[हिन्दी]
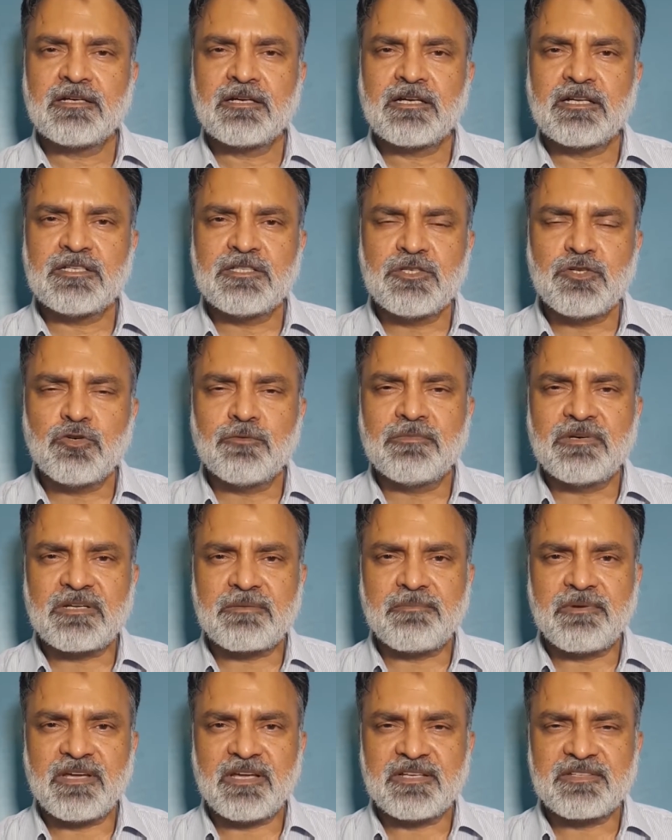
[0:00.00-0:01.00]
कंज्यूमर
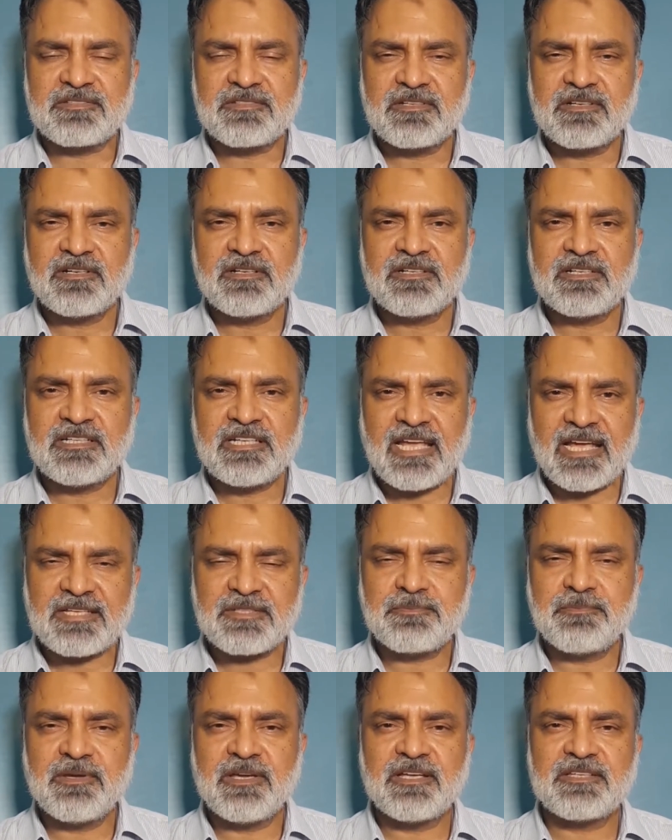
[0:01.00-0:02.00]
बेस
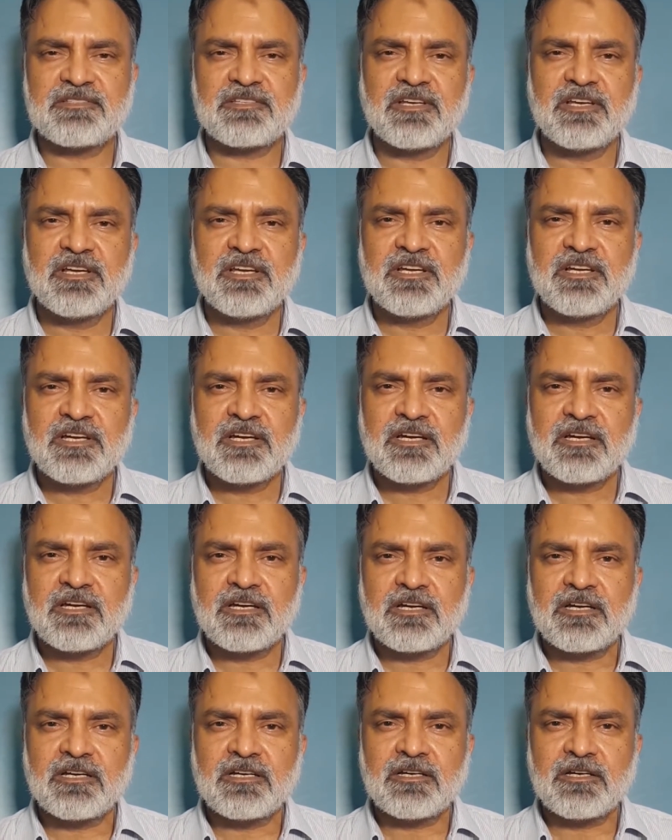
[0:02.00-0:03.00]
टैक्स बेस
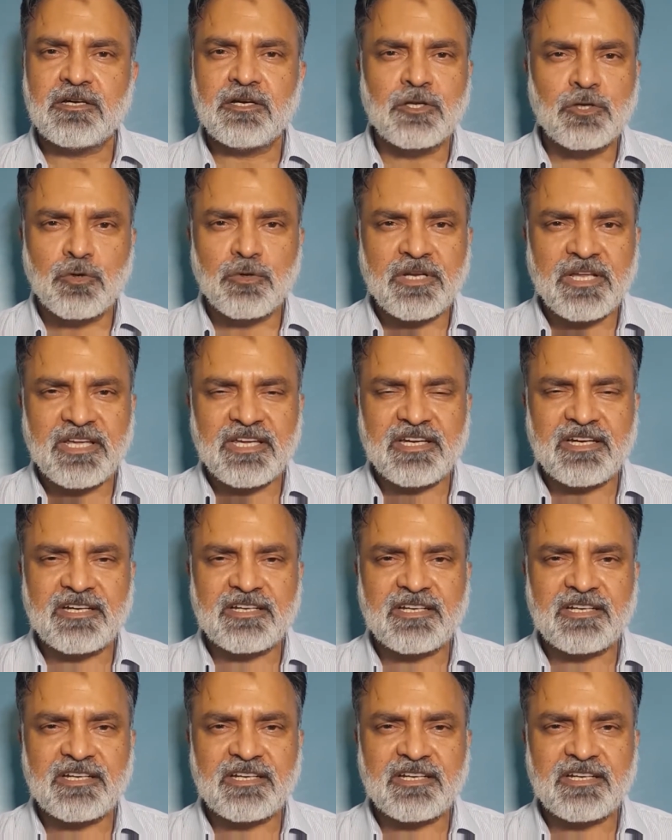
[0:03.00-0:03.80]
ग्रो नहीं कर